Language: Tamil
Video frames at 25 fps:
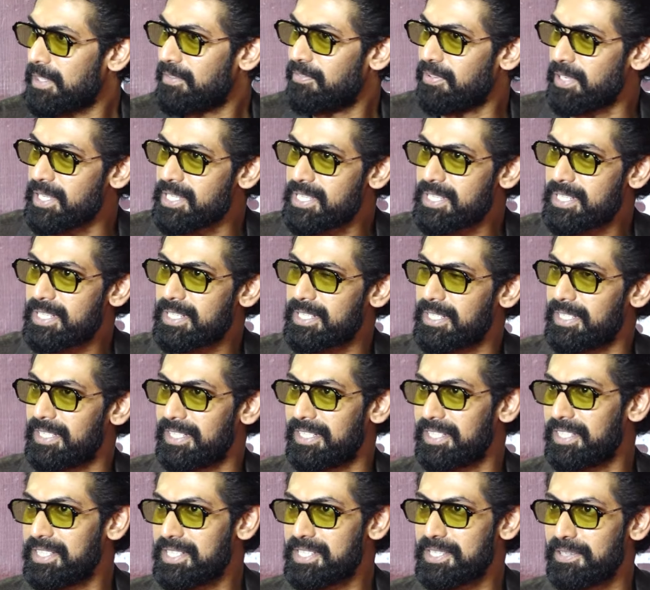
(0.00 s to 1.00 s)
ஃபர்ஸ்ட்
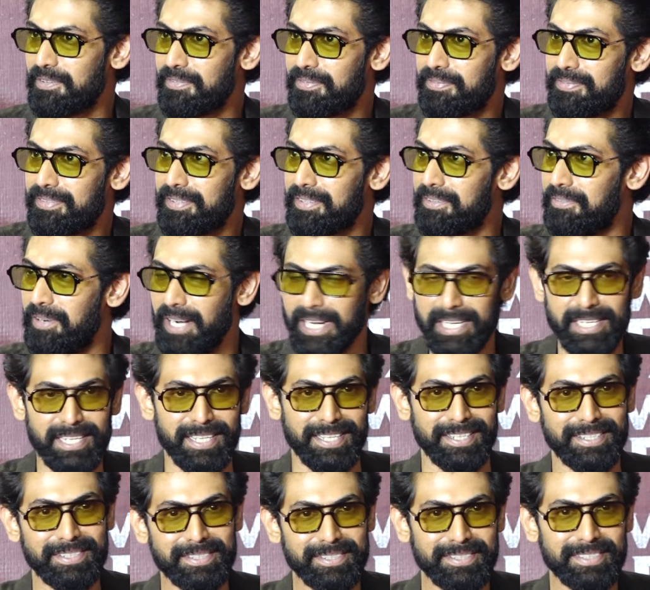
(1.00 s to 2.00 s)
இட்ஸ் எ
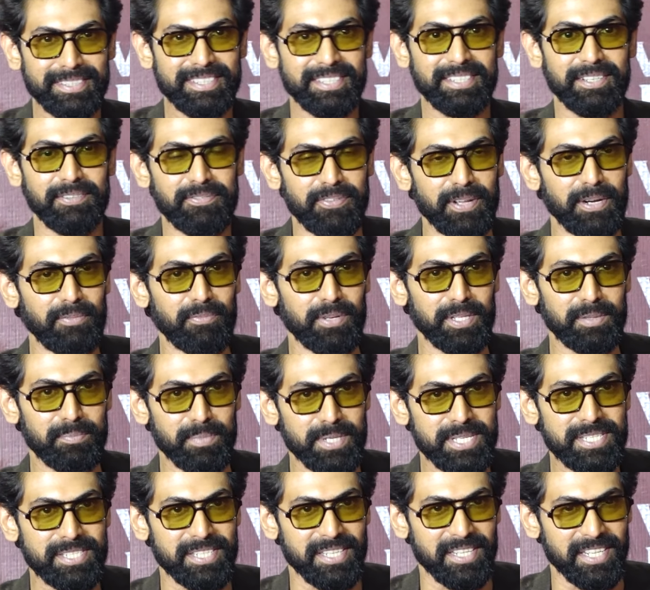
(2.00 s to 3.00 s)
வேட்டியன் ஃபில்ம் வித்
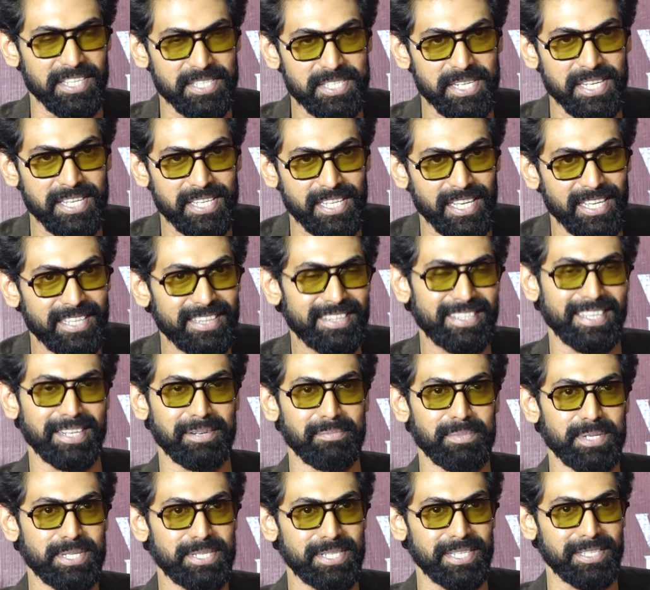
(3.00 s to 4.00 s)
மிஸ்டர் ரஜினிகாந்த்
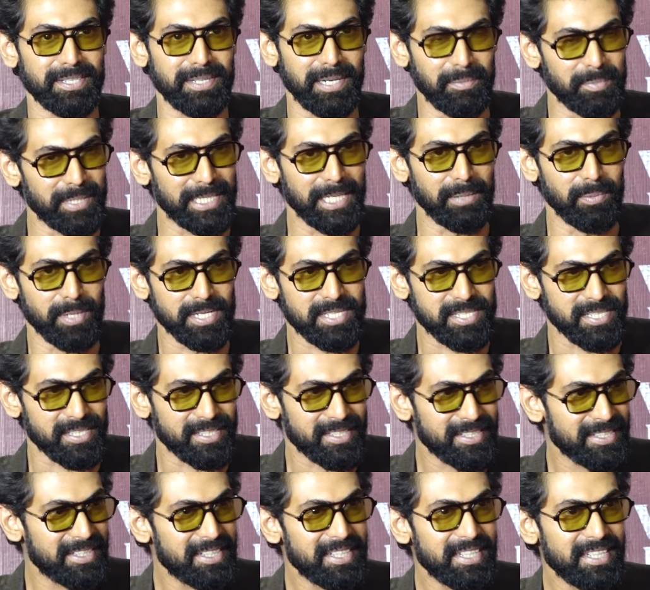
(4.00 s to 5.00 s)
அண்ட் மிஸ்டர் அமிதாப்
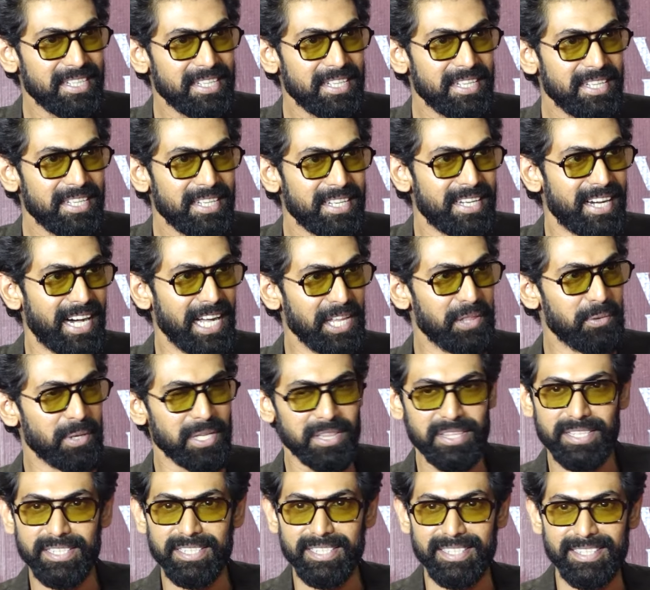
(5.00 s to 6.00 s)
பச்சன் அது
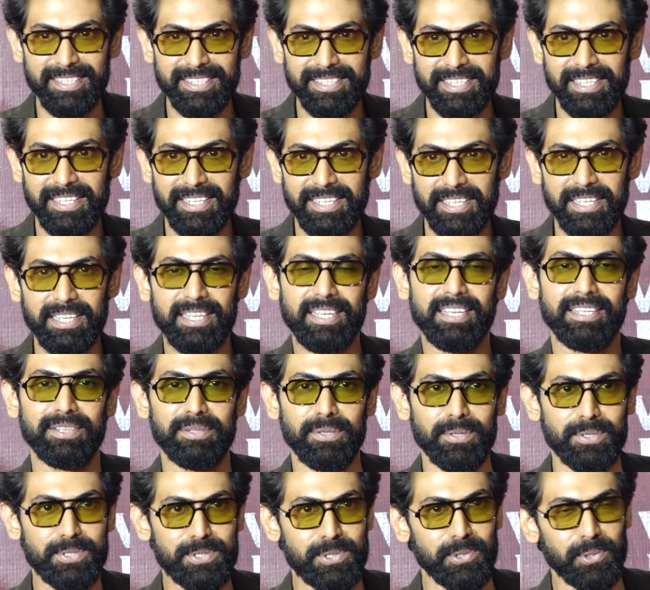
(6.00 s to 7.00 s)
வந்து
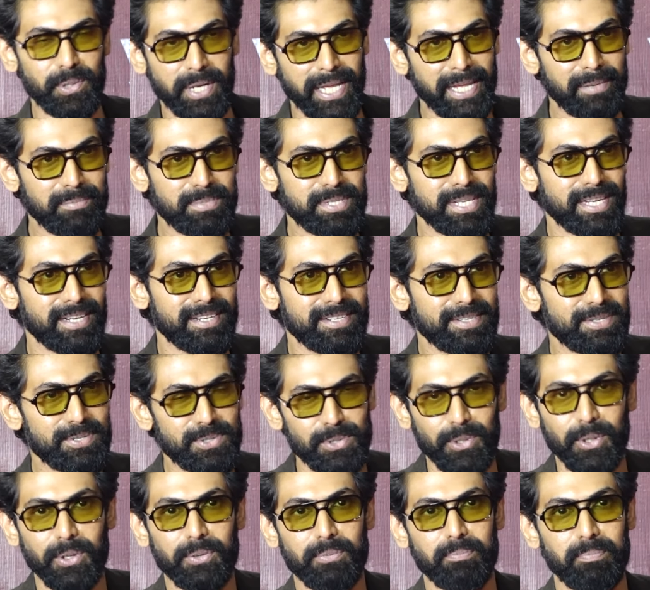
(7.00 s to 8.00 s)
தோஸ் டூ நேம்ஸ் ஆர்
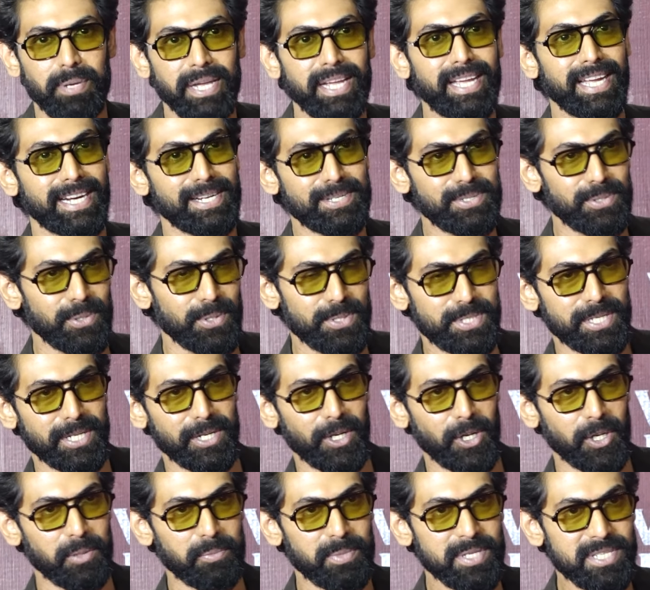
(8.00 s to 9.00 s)
ஸோ பிக் அண்ட் ஸோ
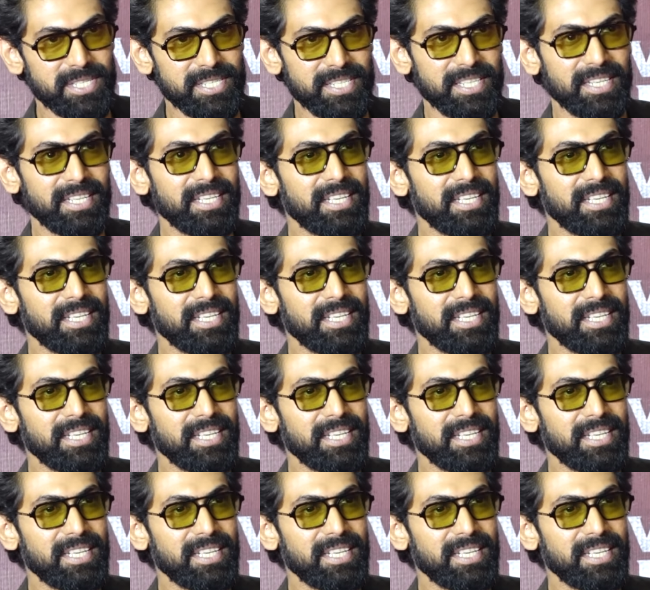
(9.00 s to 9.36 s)
சினானமஸ்